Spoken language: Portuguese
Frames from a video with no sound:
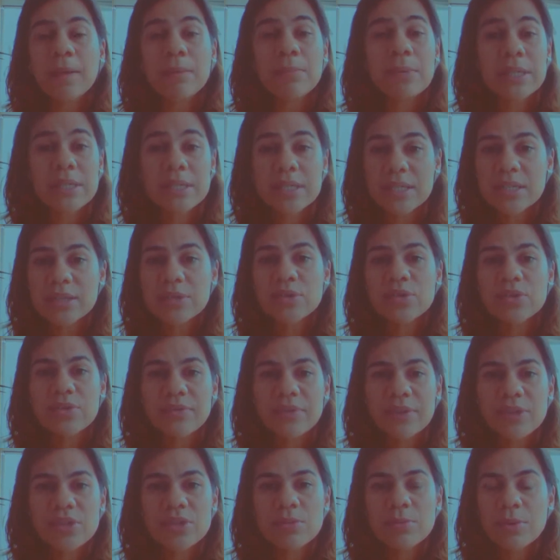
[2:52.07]
preciso de
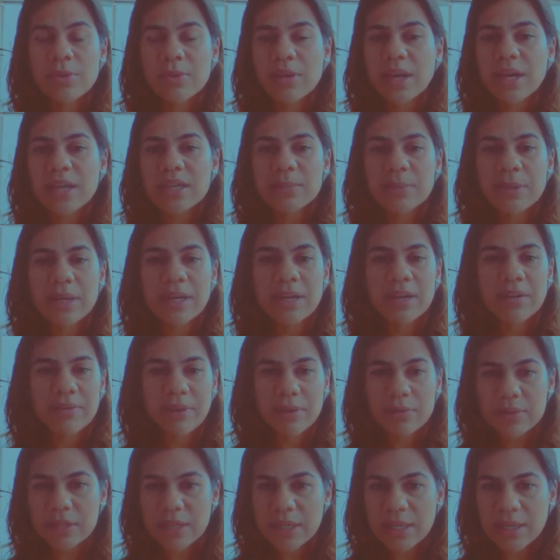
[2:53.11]
20 mil reais para gravar
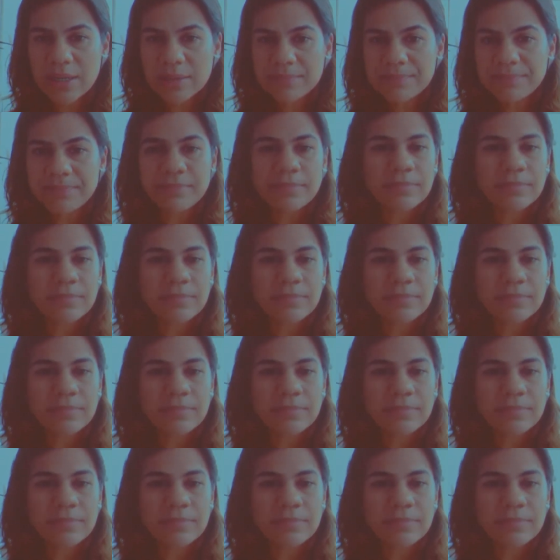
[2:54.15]
um CD